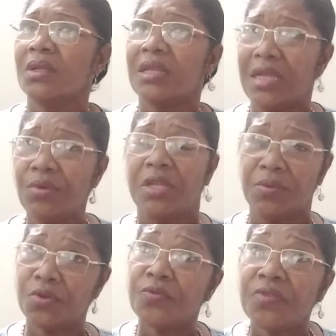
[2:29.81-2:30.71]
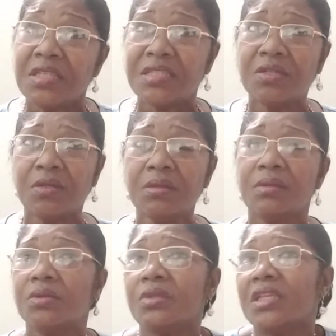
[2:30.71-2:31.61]
claro, el libro físico,
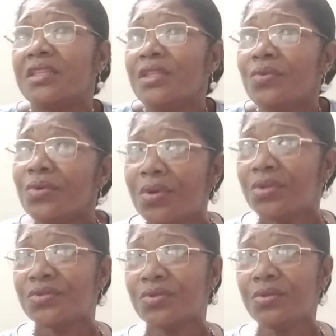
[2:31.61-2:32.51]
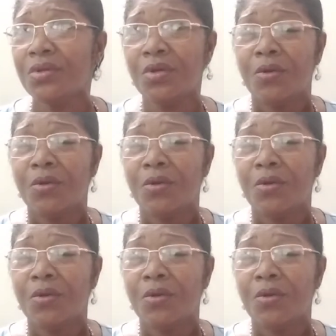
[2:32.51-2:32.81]
donde tiene un costo,